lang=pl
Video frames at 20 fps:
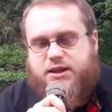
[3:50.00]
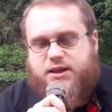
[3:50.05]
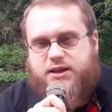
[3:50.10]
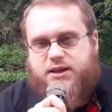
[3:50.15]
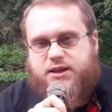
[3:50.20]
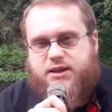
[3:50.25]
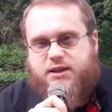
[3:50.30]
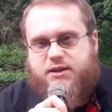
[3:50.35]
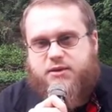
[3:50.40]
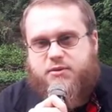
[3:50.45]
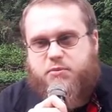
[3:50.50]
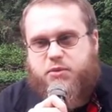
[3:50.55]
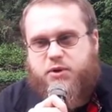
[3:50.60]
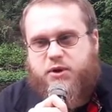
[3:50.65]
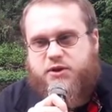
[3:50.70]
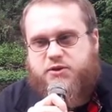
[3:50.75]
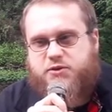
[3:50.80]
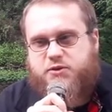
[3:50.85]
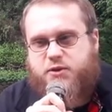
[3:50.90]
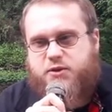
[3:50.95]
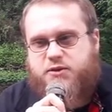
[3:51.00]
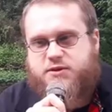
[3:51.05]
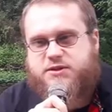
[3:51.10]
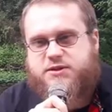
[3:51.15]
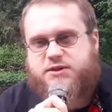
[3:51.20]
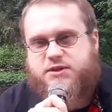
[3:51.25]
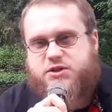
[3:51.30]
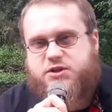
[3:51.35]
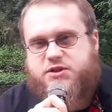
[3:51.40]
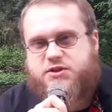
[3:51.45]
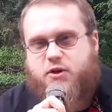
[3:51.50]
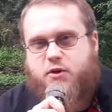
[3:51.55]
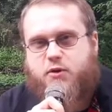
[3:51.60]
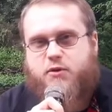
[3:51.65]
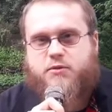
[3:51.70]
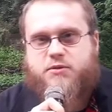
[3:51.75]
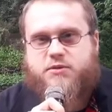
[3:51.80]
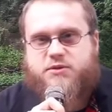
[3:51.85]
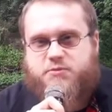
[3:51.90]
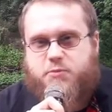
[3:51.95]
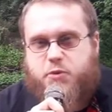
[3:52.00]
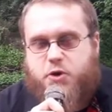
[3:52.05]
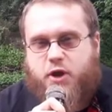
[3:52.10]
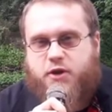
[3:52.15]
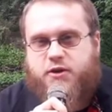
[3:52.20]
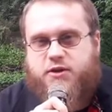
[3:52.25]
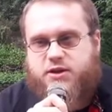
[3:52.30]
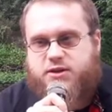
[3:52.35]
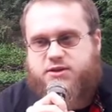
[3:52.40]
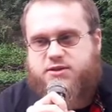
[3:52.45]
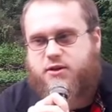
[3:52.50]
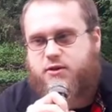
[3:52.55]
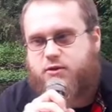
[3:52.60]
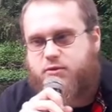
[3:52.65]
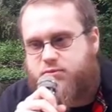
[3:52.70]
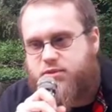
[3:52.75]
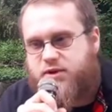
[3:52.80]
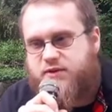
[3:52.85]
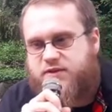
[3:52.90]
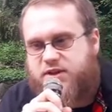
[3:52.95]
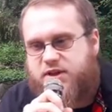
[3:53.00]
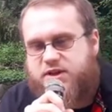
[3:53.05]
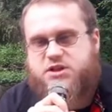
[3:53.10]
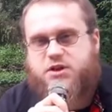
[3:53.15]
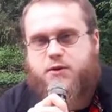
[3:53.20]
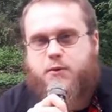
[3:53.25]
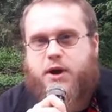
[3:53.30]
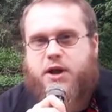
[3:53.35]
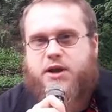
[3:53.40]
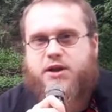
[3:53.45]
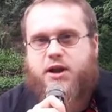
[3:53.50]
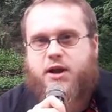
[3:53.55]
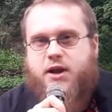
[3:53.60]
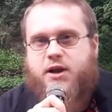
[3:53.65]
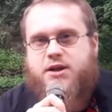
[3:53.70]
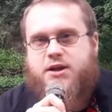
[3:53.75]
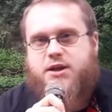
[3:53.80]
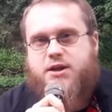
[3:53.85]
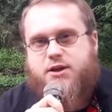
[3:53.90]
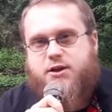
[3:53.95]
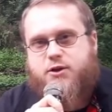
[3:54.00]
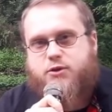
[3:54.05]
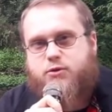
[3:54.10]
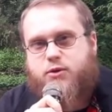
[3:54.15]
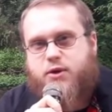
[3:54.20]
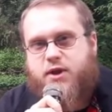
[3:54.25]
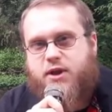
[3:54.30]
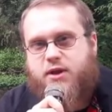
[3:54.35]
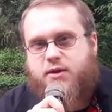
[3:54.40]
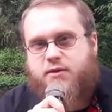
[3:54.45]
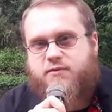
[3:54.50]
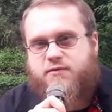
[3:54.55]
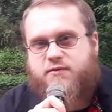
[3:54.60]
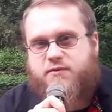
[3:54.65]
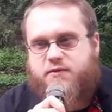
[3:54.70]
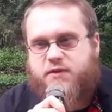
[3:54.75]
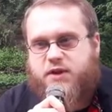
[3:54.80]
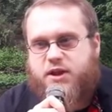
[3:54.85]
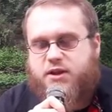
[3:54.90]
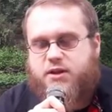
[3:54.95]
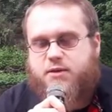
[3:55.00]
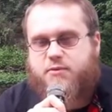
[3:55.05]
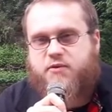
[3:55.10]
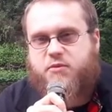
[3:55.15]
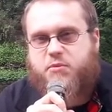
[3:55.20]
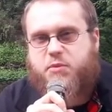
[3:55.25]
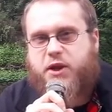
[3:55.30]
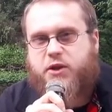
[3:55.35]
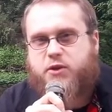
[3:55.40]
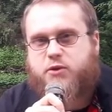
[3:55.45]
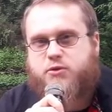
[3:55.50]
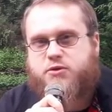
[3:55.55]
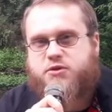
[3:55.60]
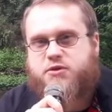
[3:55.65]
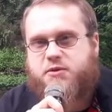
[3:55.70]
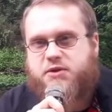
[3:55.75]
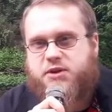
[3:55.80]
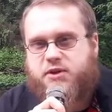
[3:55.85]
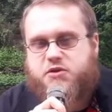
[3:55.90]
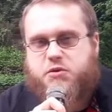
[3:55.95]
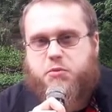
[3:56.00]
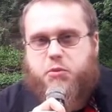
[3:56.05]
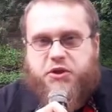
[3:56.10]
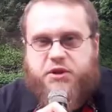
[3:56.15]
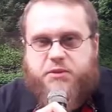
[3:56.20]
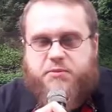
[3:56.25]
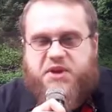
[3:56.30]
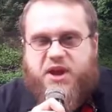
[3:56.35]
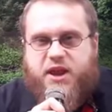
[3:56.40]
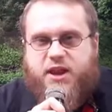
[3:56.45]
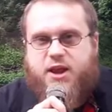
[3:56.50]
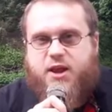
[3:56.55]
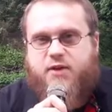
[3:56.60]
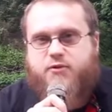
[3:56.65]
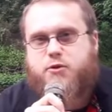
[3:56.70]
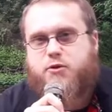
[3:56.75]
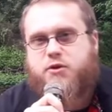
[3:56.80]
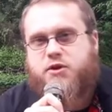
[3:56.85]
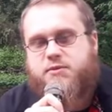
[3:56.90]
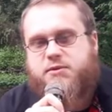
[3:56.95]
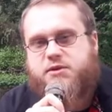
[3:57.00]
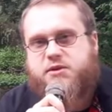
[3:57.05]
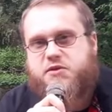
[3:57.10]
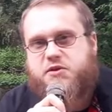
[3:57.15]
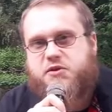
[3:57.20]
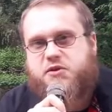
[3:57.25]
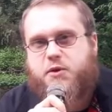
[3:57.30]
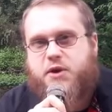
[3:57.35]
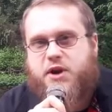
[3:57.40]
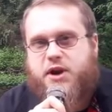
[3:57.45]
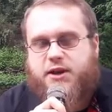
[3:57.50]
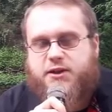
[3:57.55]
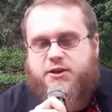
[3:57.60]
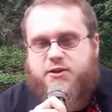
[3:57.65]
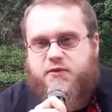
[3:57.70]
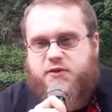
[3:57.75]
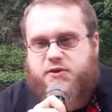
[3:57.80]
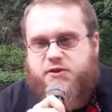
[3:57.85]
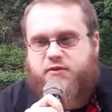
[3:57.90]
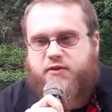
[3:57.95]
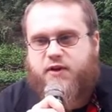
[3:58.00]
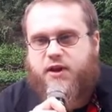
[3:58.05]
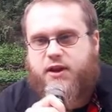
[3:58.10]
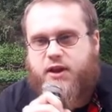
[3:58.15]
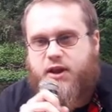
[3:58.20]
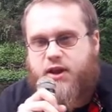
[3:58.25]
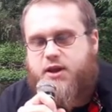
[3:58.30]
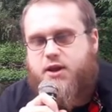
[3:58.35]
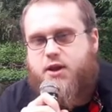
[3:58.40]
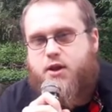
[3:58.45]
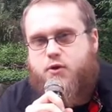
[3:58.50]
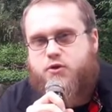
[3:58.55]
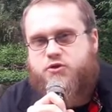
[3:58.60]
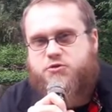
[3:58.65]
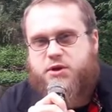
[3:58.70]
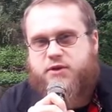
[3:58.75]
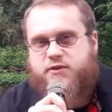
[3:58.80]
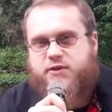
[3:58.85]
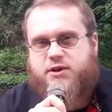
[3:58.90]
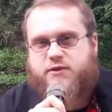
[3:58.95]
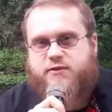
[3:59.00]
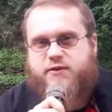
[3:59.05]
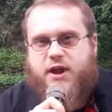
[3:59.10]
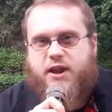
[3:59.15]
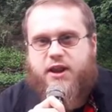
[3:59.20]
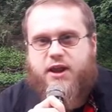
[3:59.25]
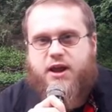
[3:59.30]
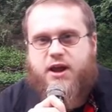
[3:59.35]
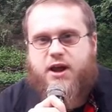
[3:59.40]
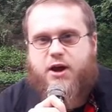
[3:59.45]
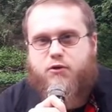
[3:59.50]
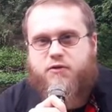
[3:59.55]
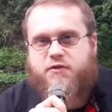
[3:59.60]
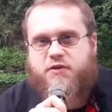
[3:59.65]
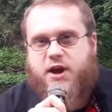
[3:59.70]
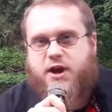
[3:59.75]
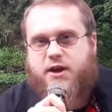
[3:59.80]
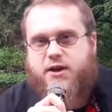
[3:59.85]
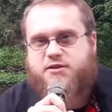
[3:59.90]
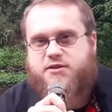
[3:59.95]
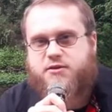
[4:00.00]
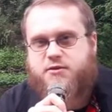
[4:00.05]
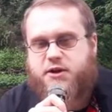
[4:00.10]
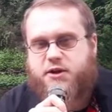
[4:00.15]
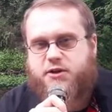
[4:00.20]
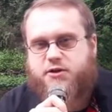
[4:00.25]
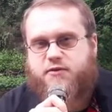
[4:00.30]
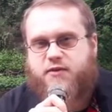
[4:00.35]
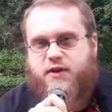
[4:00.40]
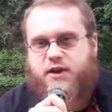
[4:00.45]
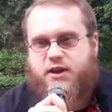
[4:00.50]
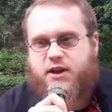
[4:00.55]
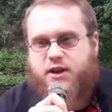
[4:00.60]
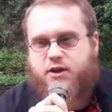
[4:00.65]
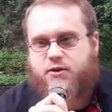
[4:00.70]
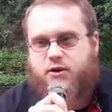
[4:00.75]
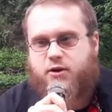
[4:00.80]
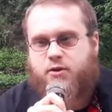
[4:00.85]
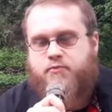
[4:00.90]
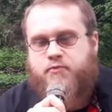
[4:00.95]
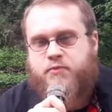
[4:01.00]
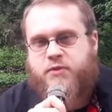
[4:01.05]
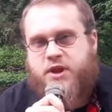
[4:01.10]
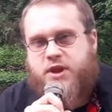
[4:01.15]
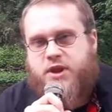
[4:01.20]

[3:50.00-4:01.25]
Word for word: e, pokazując, że są zbrodnie, są pewne działania, które w jednym wypadku są zawsze potępiane, a w drugim zawsze są relatywizowane, usprawiedliwiane, a ofiary są traktowane jako